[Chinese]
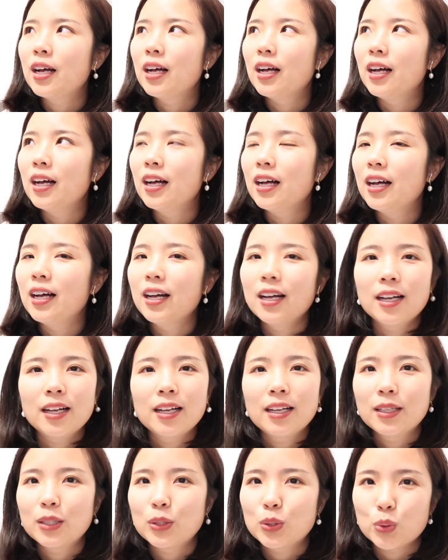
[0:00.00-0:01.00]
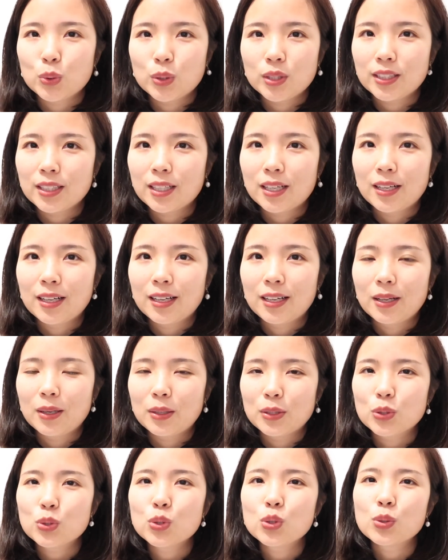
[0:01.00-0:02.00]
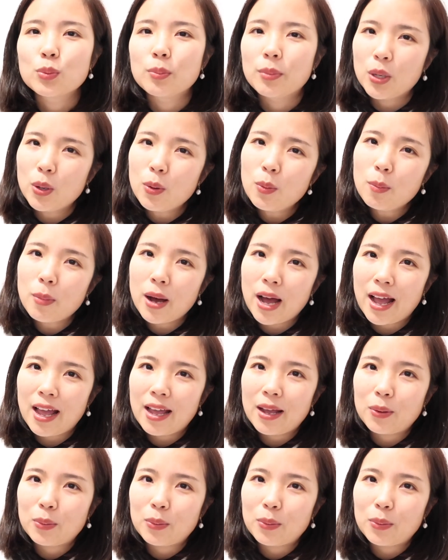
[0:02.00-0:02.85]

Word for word: 呃，处理掉，就是没有买。